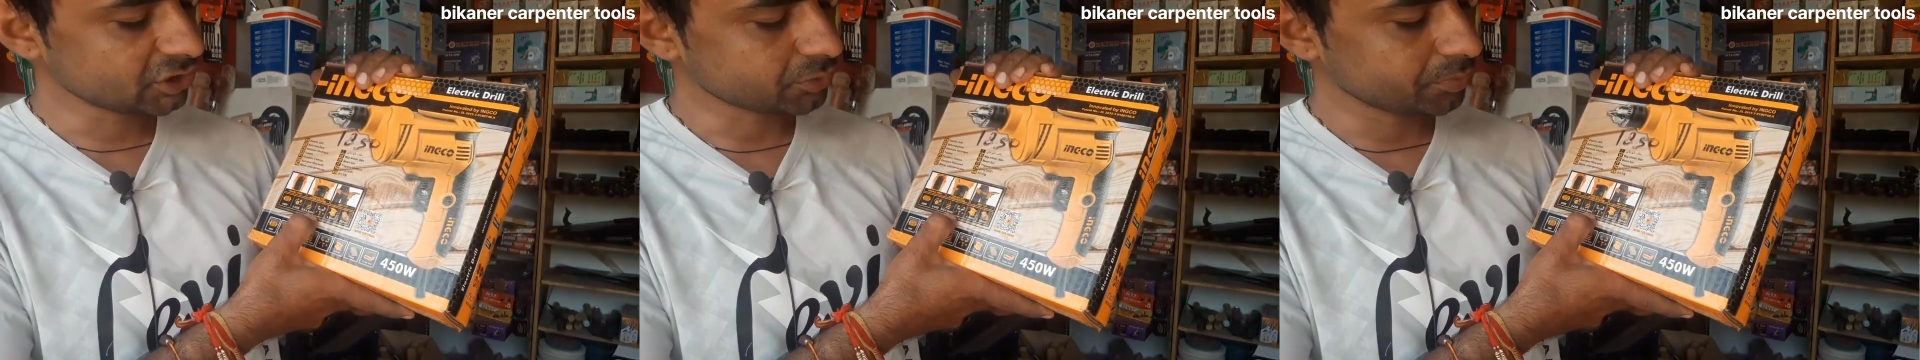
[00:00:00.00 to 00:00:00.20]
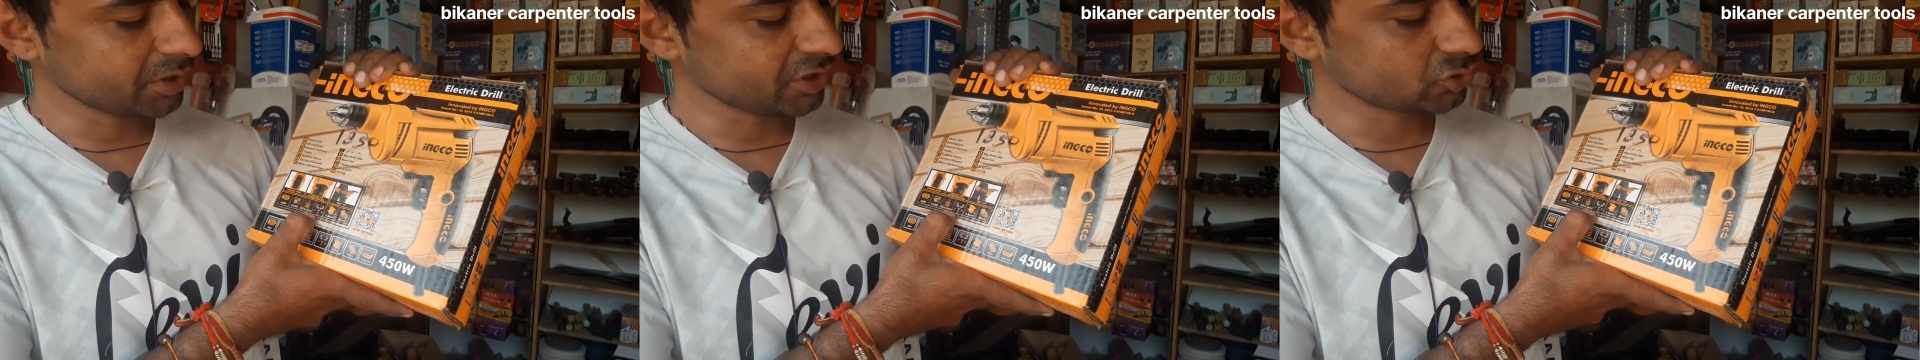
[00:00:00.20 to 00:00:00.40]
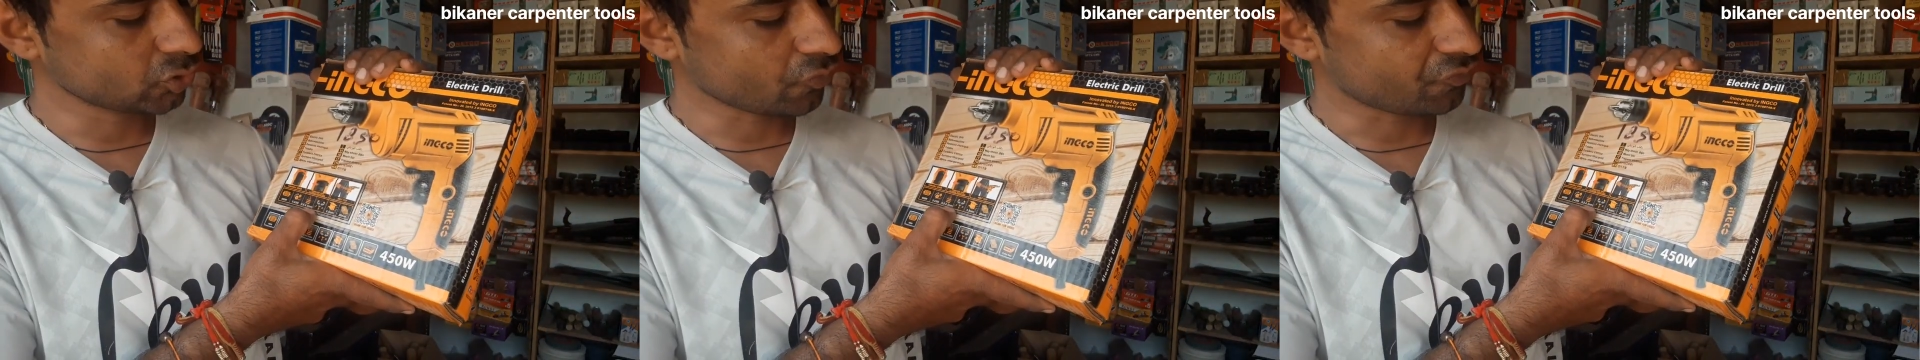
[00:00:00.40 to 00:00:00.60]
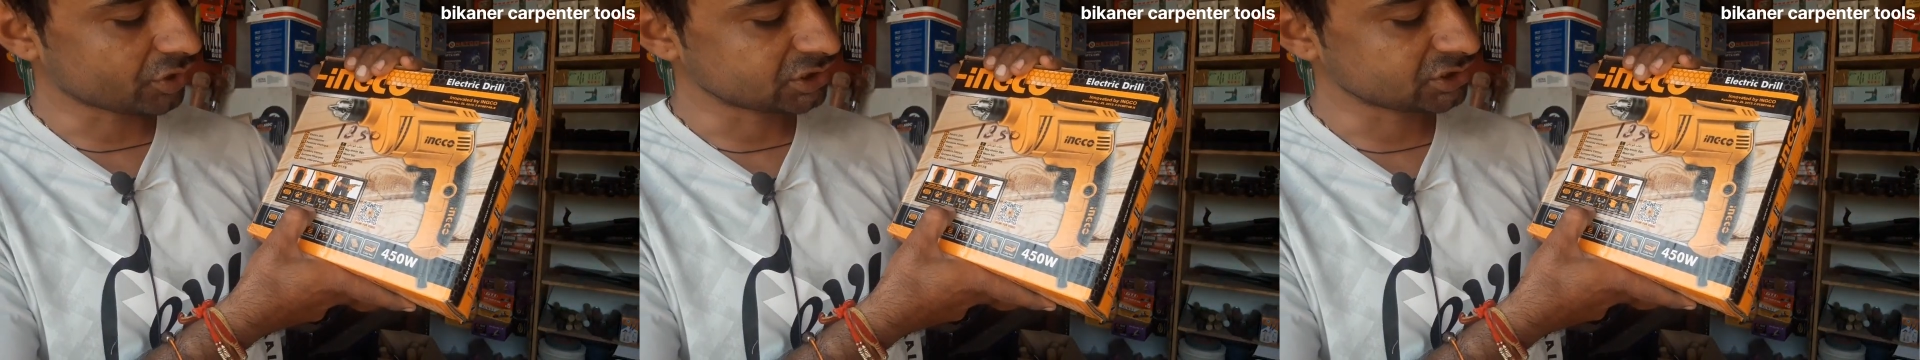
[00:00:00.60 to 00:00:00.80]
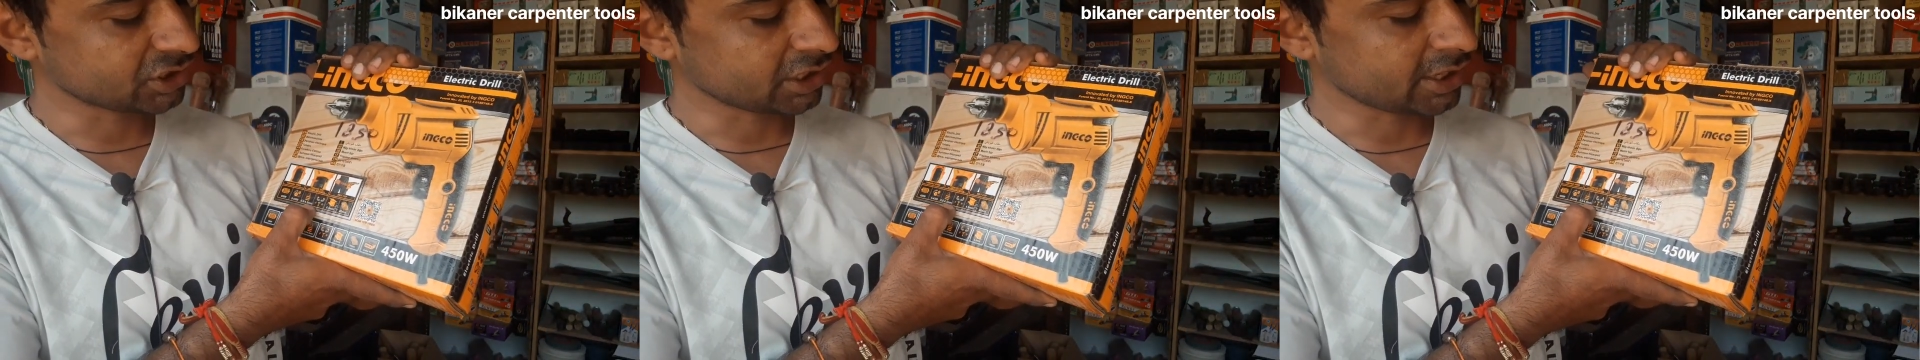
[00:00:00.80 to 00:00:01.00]
इसमें जो
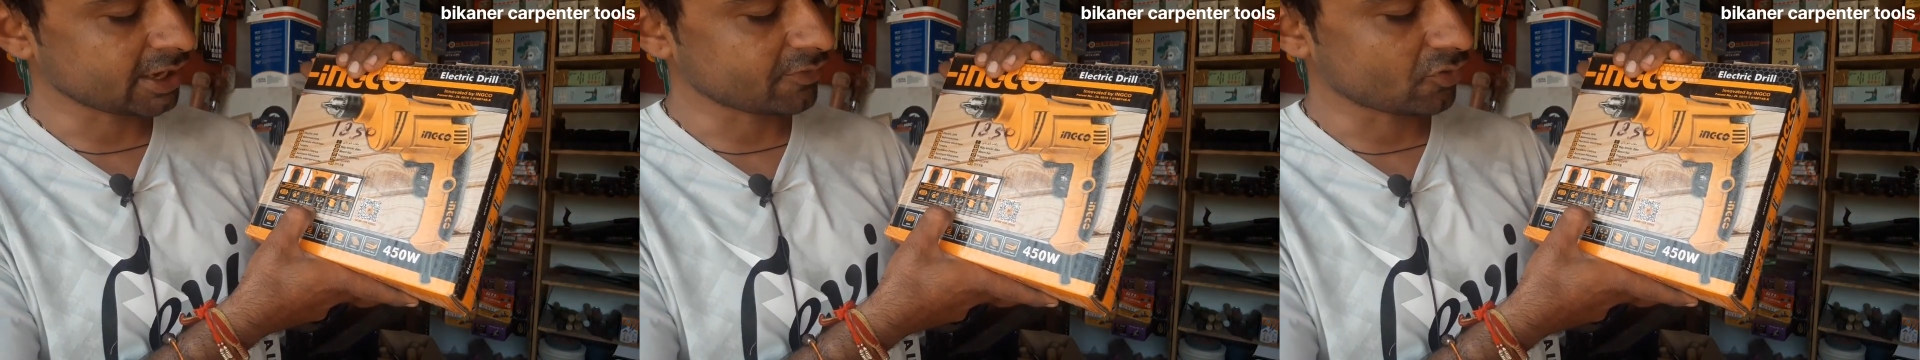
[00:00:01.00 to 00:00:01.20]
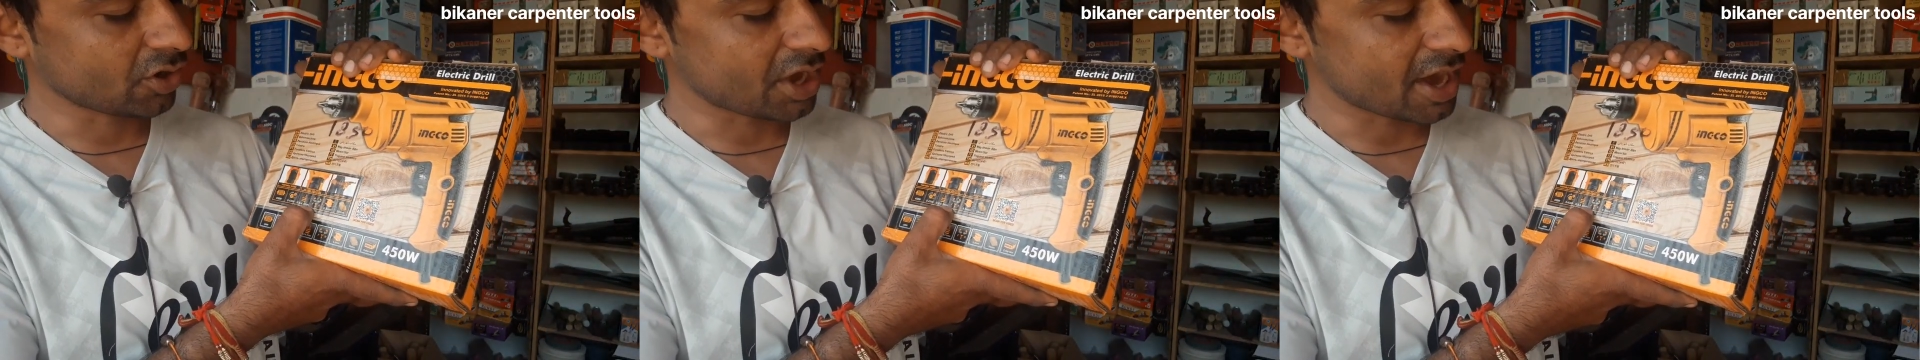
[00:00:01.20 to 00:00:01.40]
फंक्शन है वो